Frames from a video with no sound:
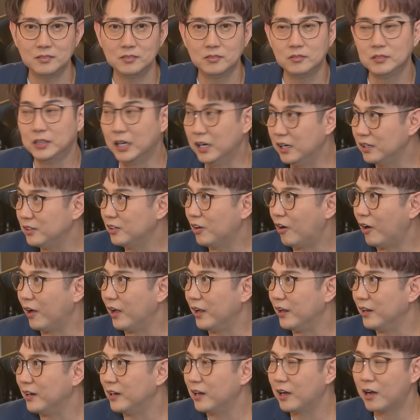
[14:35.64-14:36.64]
เยอะหน่อย
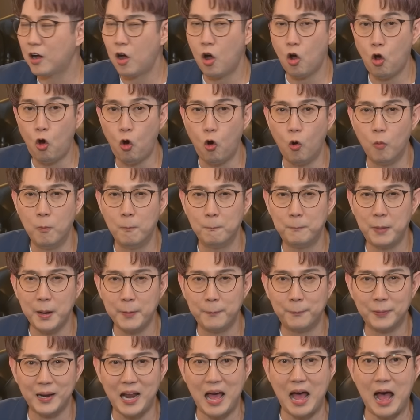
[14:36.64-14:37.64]
แล้วก็ขมไป
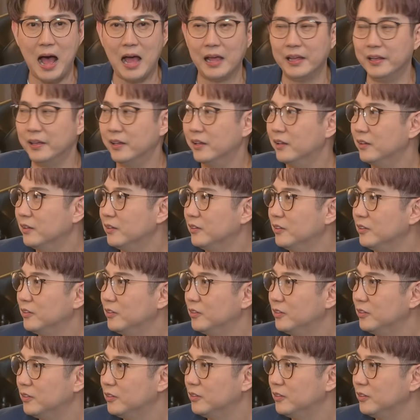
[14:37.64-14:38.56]
ปลายทั้งๆ ท, ที่ผม